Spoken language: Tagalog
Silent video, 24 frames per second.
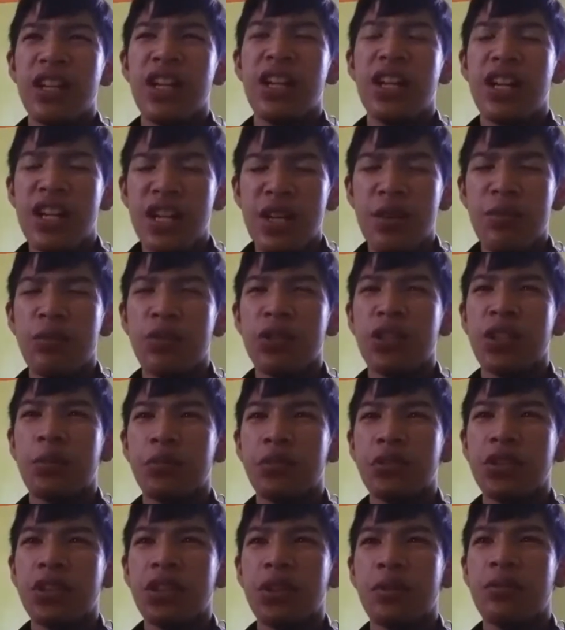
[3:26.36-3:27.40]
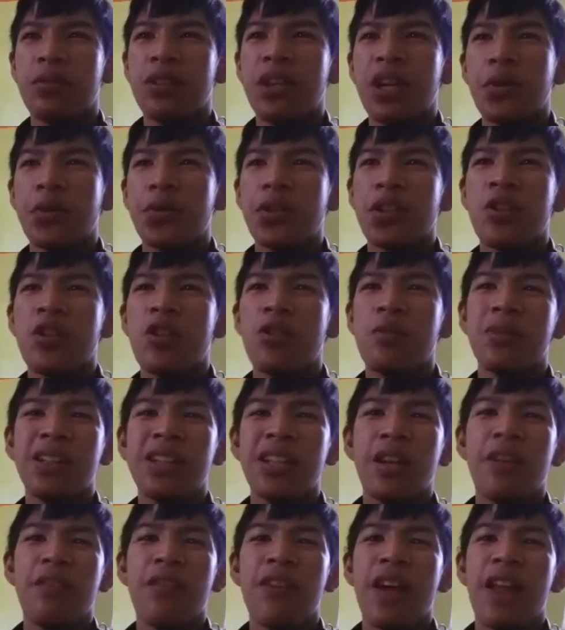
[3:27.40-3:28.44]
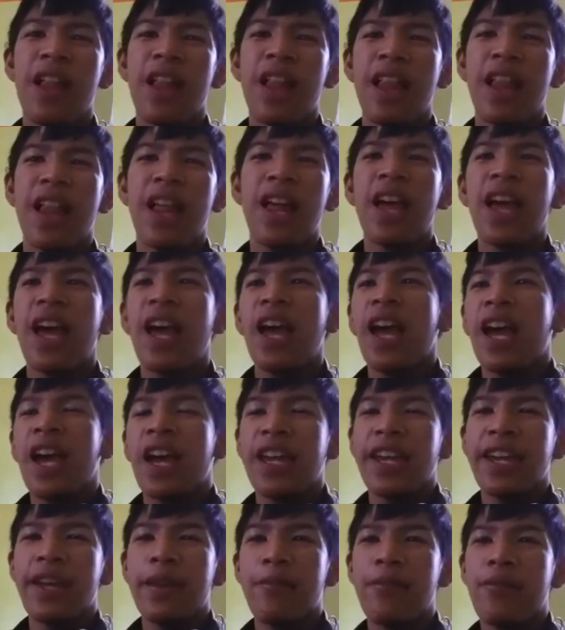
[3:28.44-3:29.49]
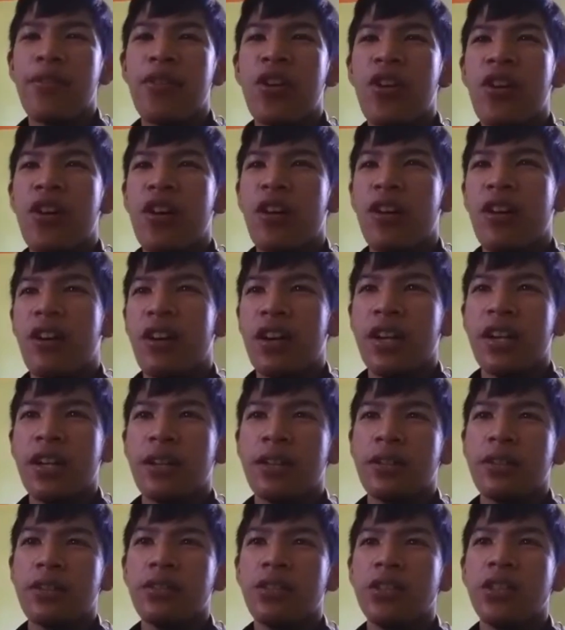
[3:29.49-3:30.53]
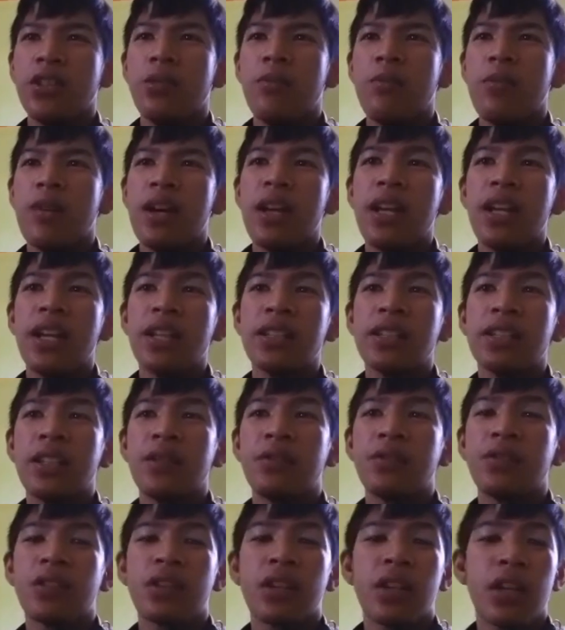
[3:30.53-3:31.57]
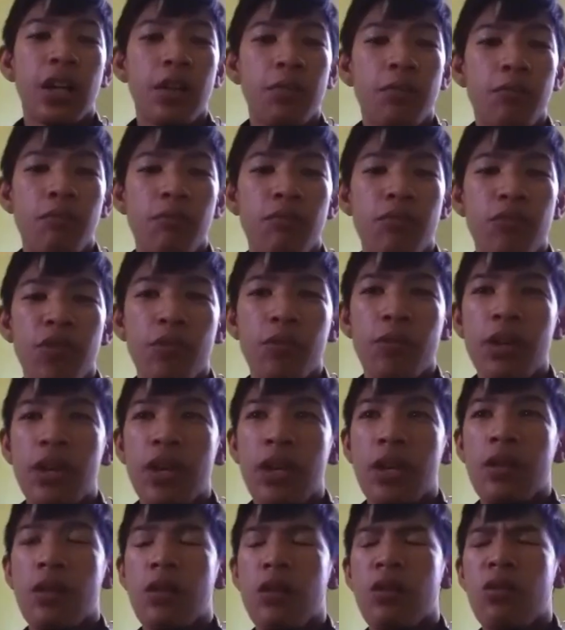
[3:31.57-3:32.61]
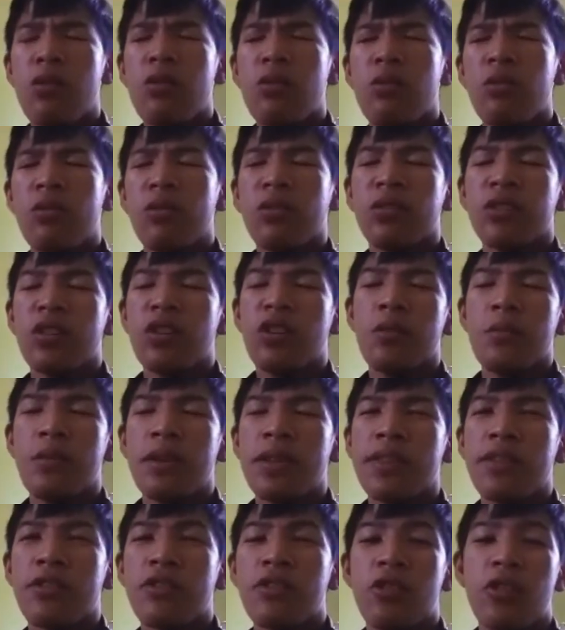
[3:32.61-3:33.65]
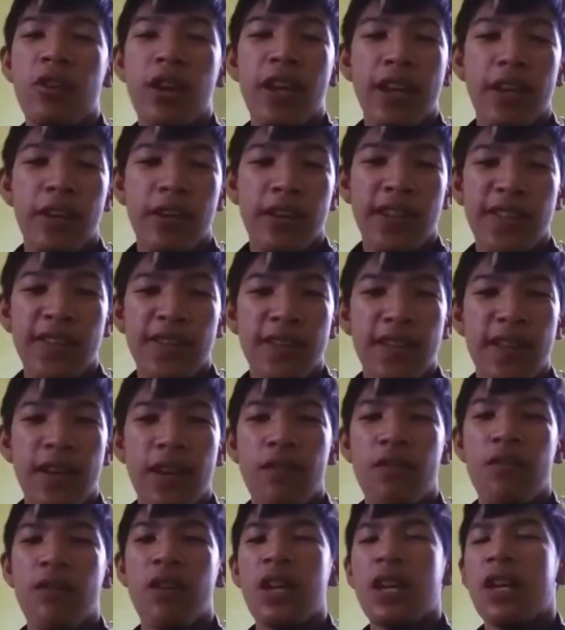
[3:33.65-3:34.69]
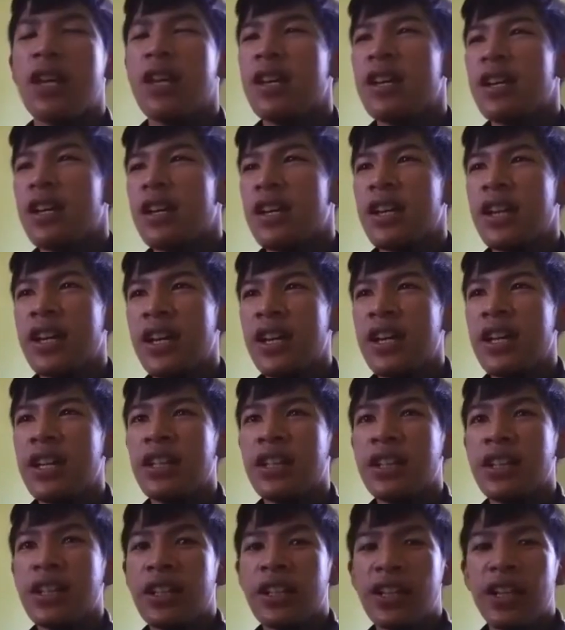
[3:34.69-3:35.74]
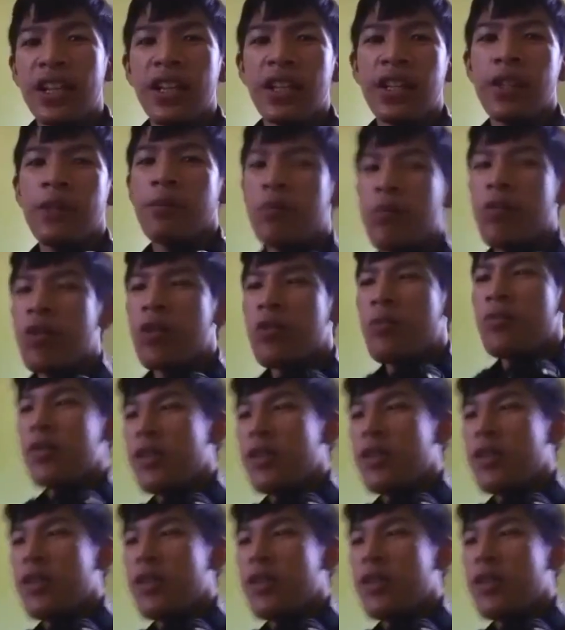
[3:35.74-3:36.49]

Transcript: um, usap-usap tayo sa Omi Travel. Ayan po, goodbye, subscribe to below, comment or request now. And, ayun, oh,